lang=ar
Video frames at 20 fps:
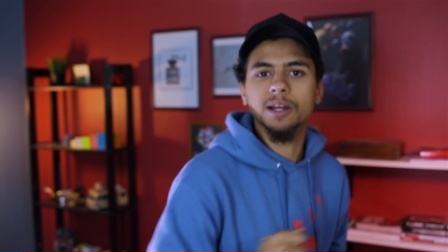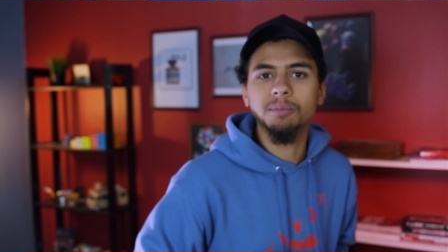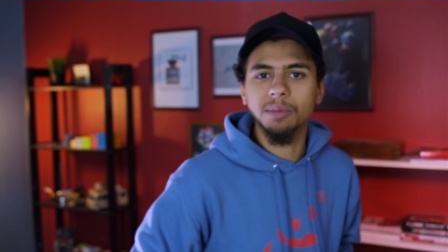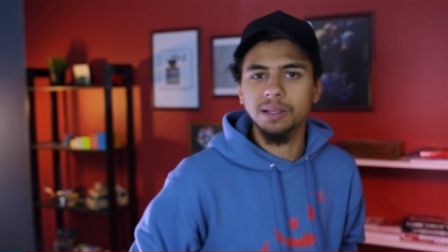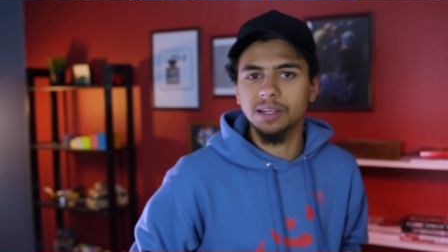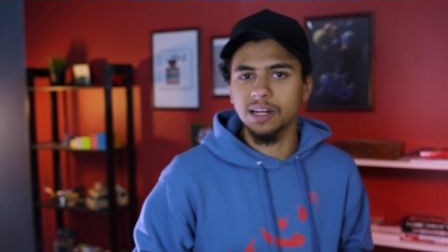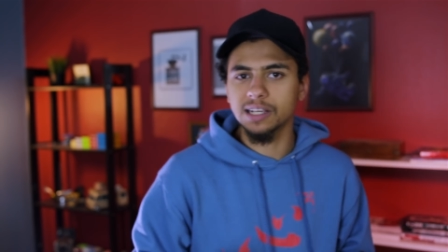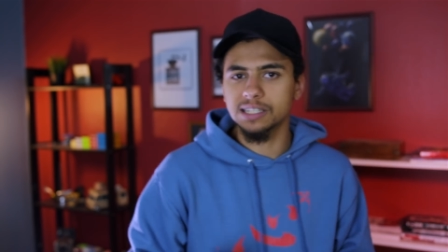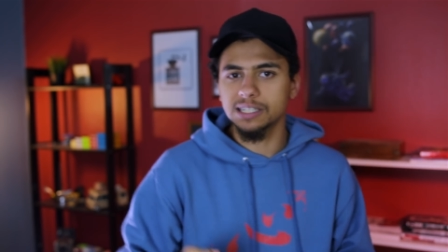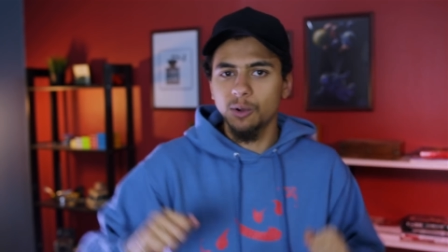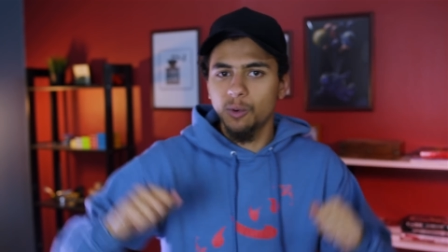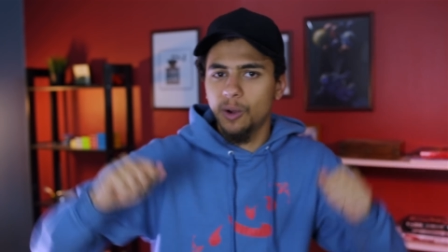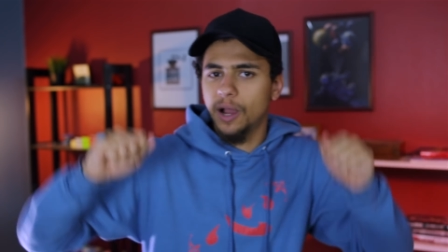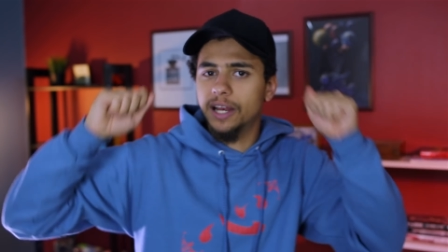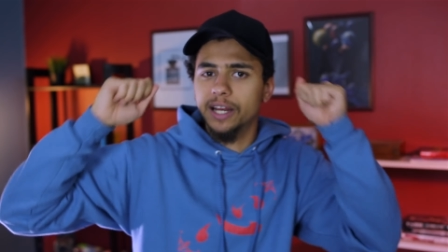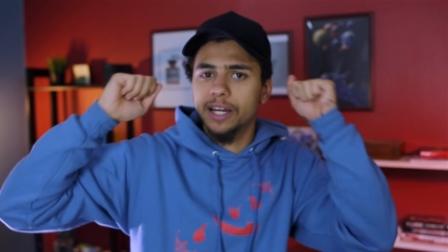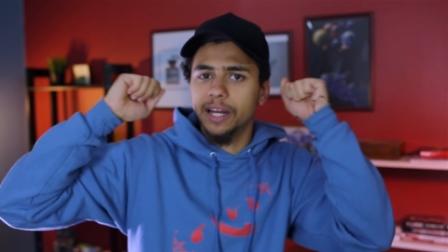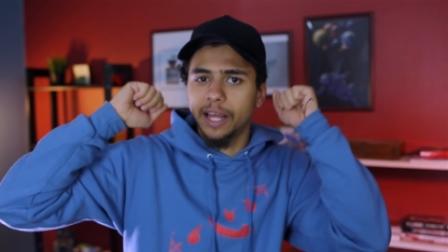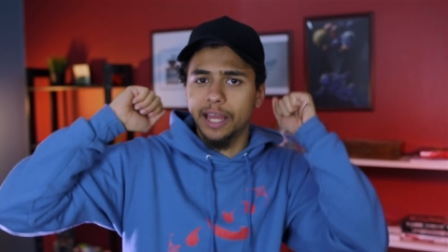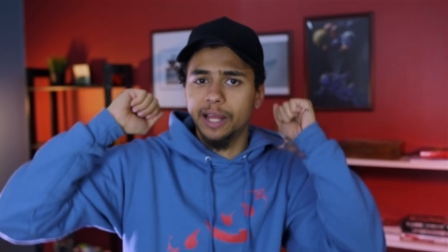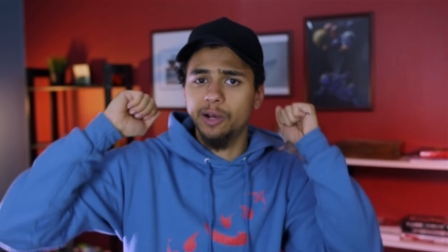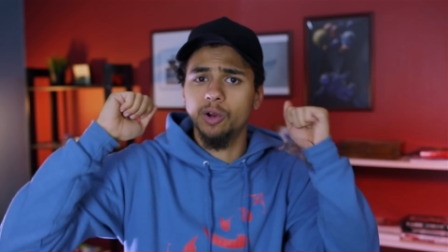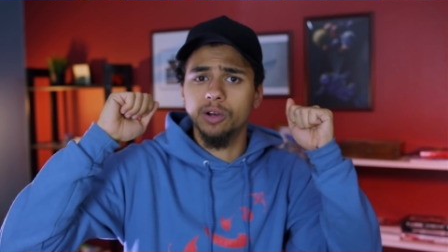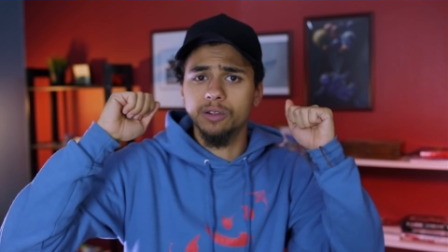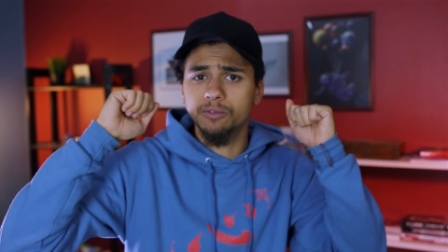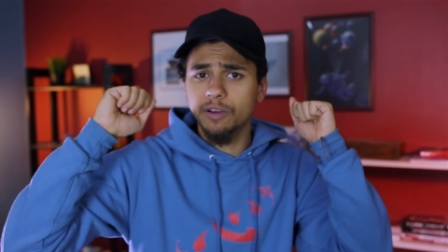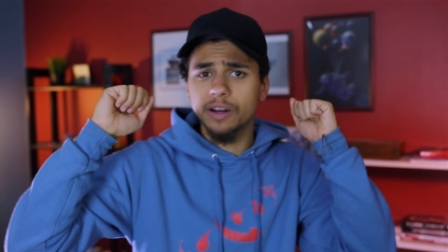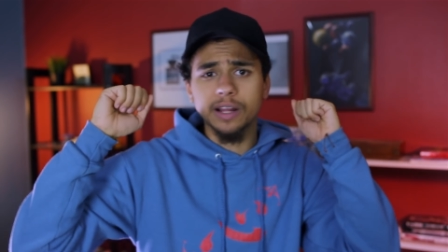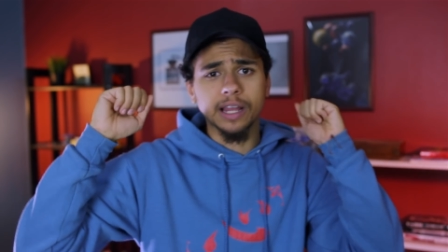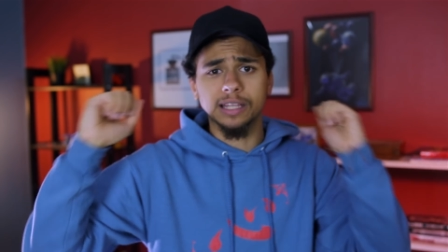المدرسه واهلنا يخلونا
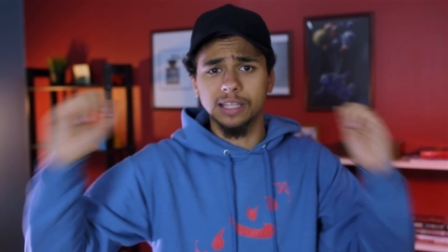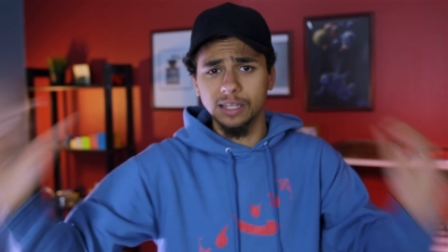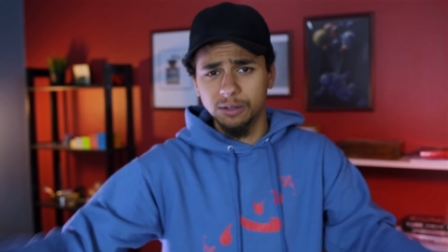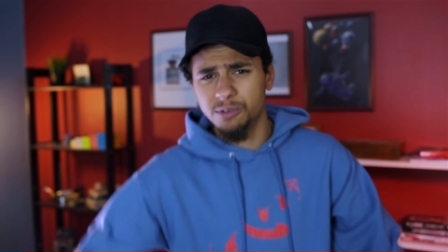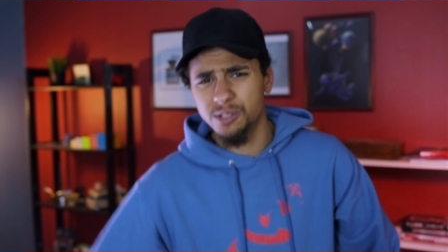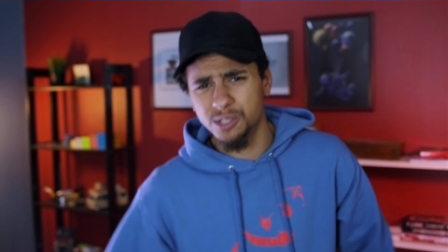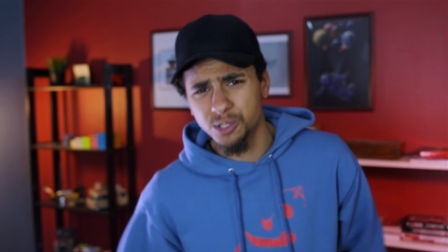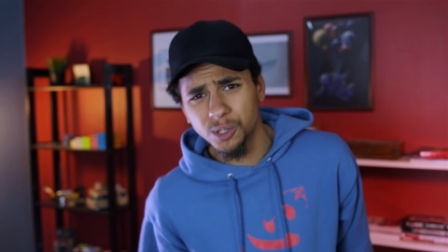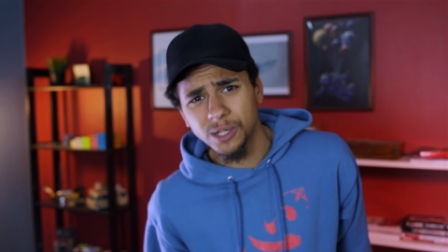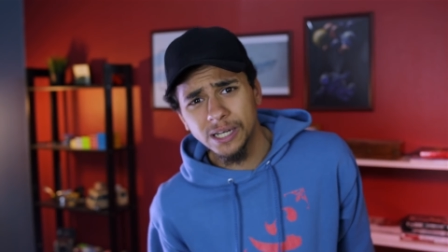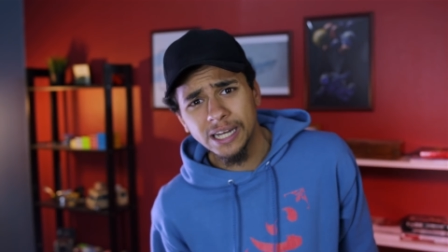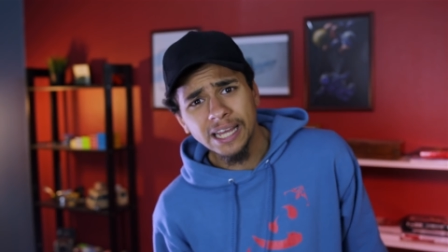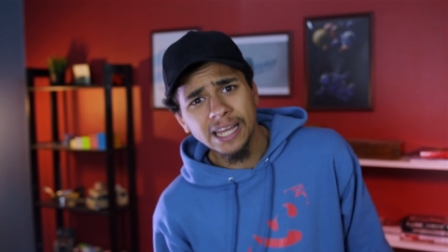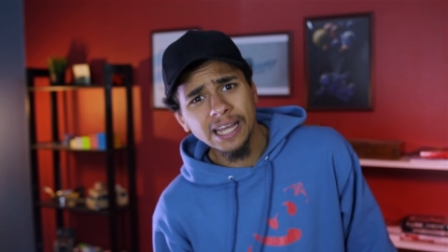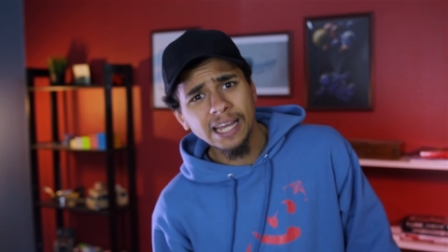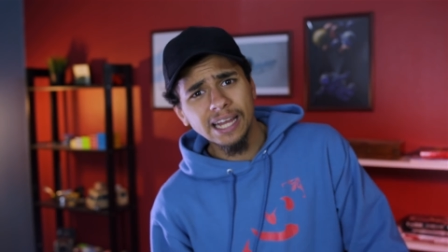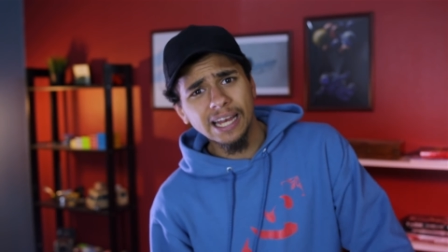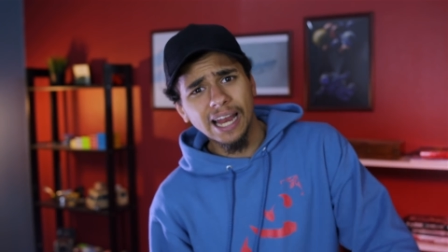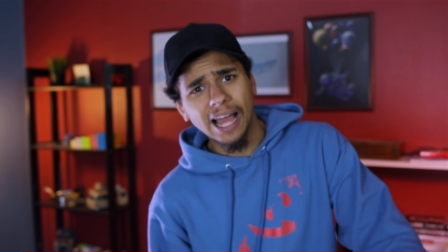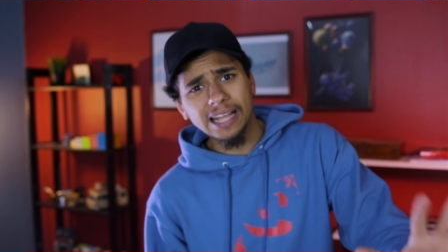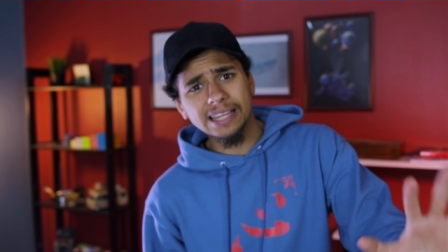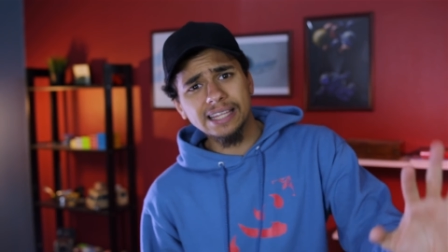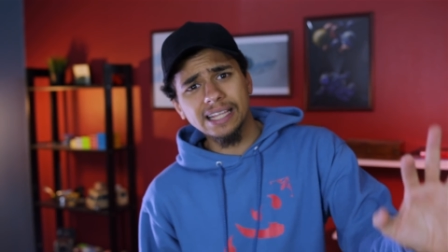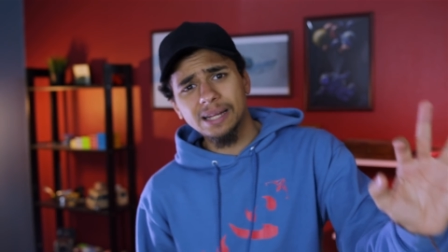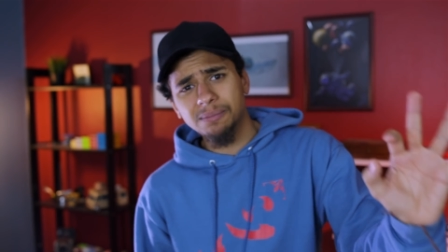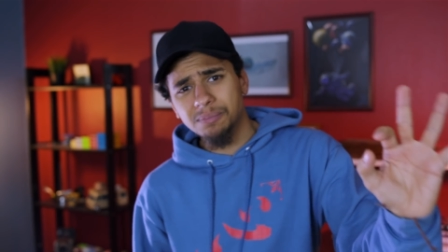نتفرج على التلفزيون لحد